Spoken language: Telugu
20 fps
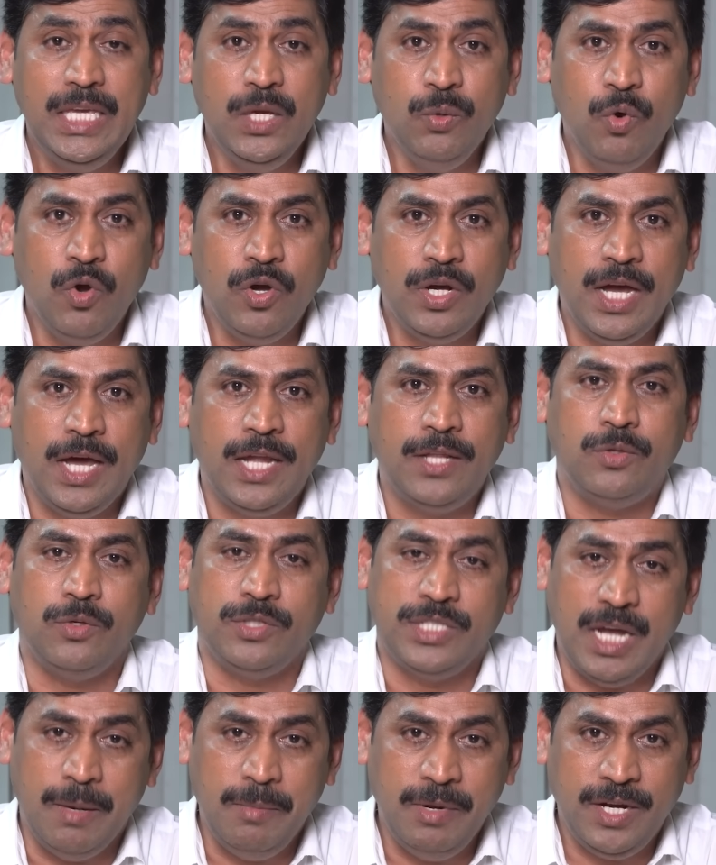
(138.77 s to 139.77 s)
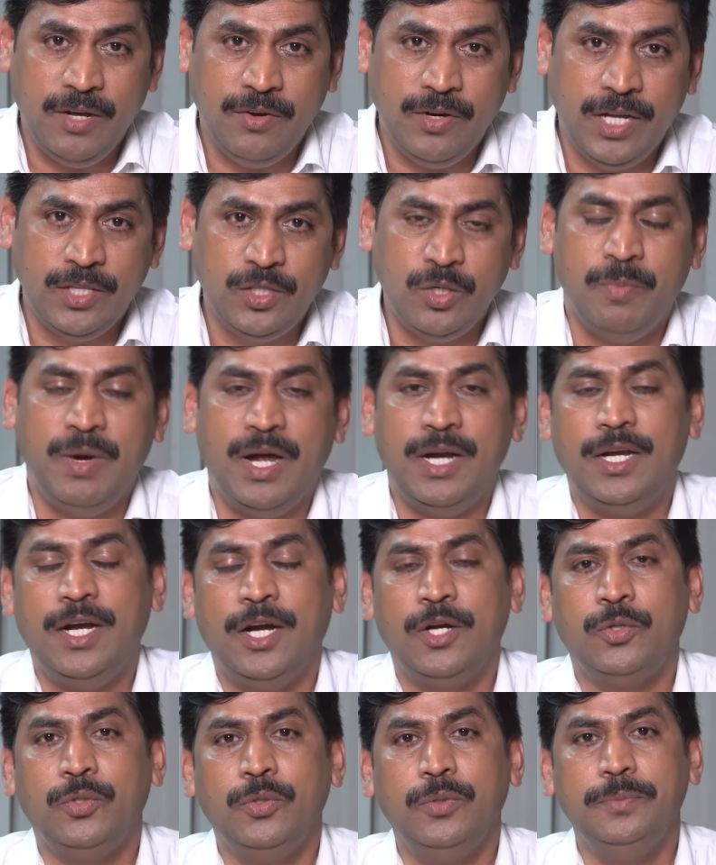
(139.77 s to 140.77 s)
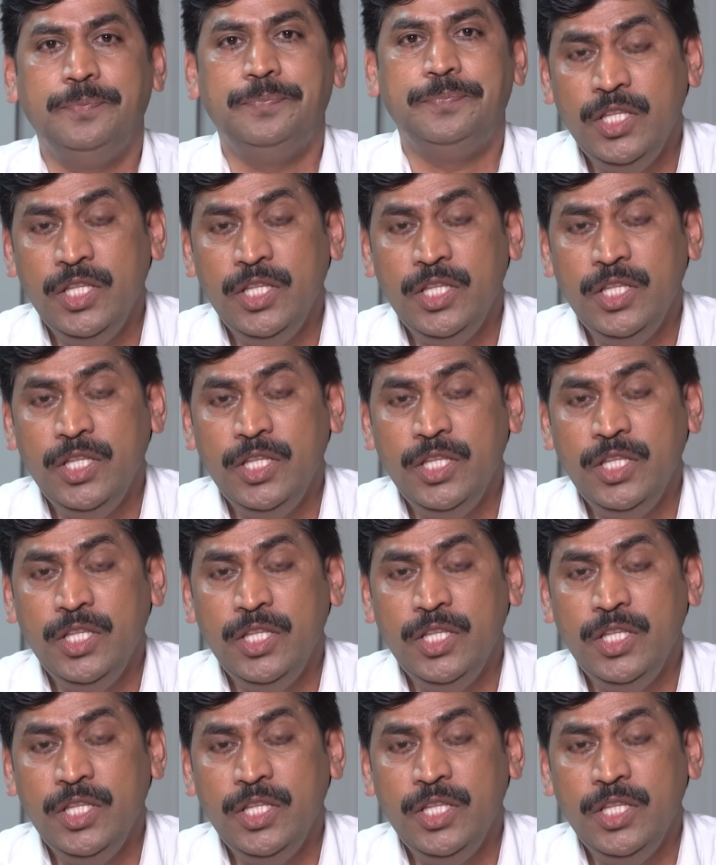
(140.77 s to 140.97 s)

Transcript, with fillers: ఈవో గారితో శ్యామలరావు గారితో మాట్లాడుతూ